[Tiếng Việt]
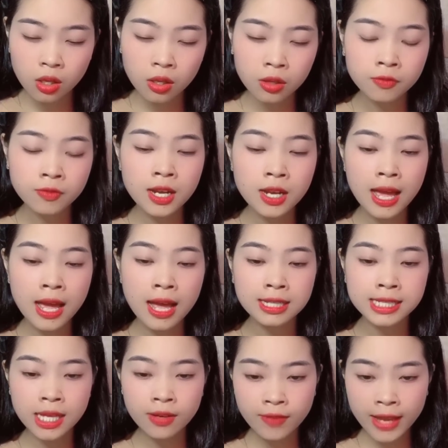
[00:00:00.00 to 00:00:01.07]
Vẫn là
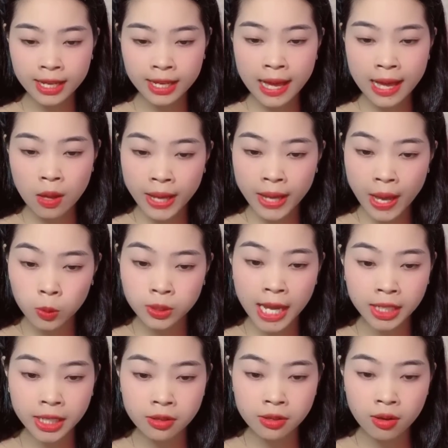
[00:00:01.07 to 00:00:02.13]
dáng vẻ cao cao
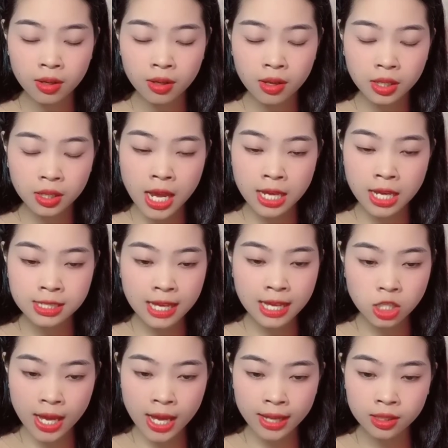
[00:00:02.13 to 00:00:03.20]
tại thượng, đầy sang
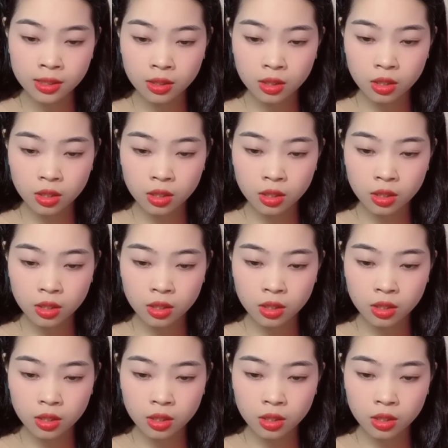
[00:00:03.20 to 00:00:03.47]
chảnh.